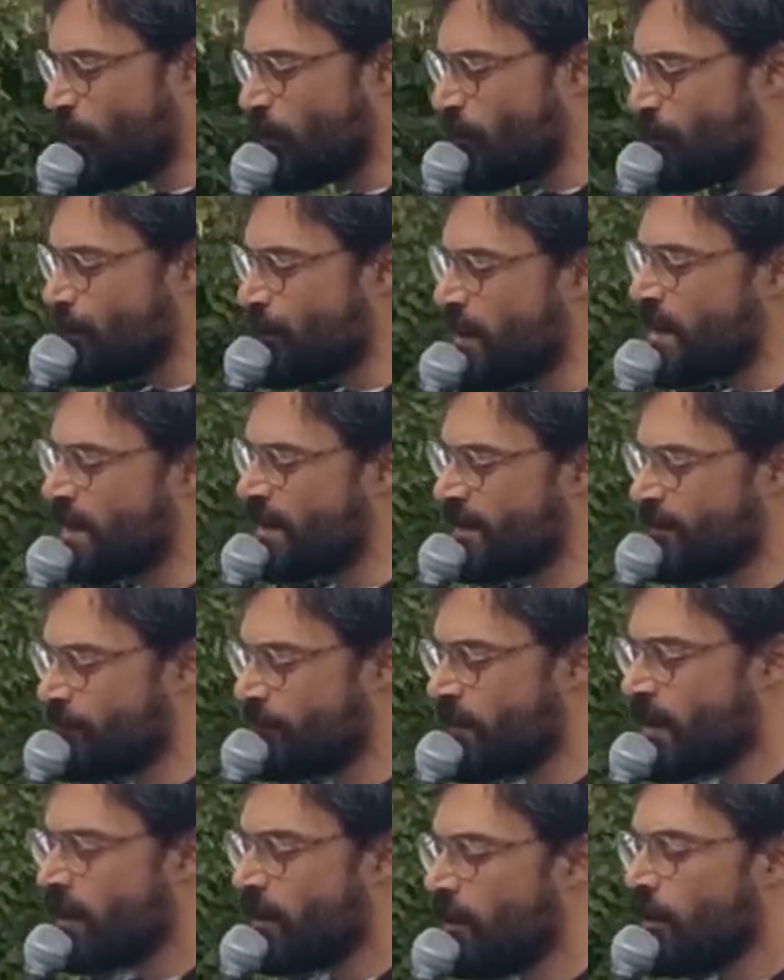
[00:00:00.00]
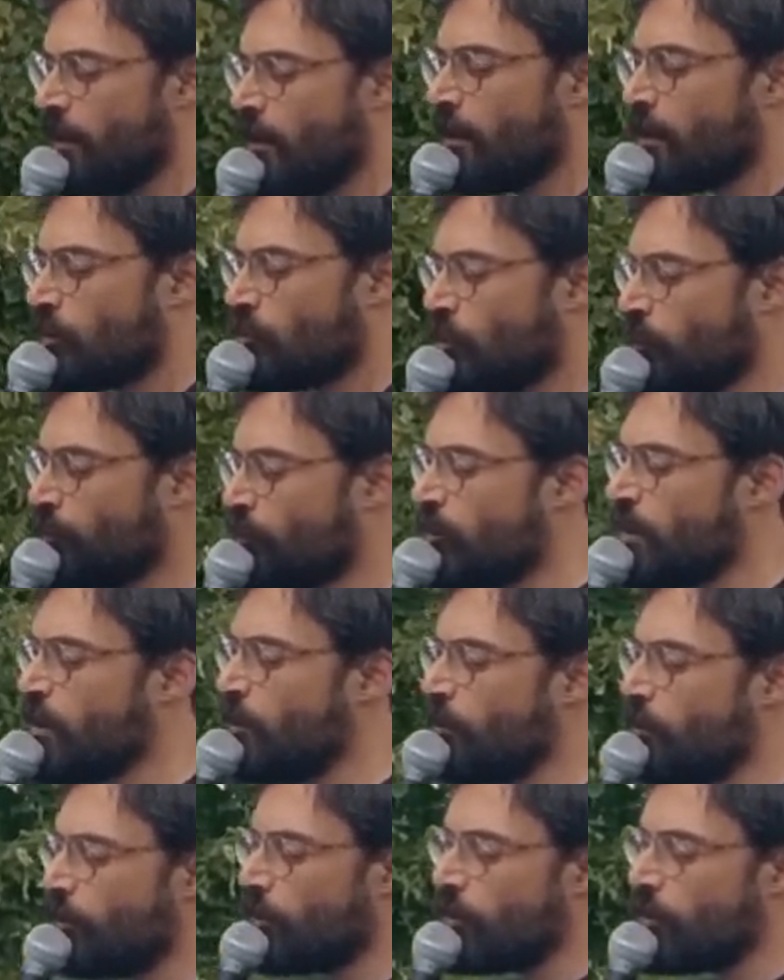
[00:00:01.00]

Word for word: Pompée depuis le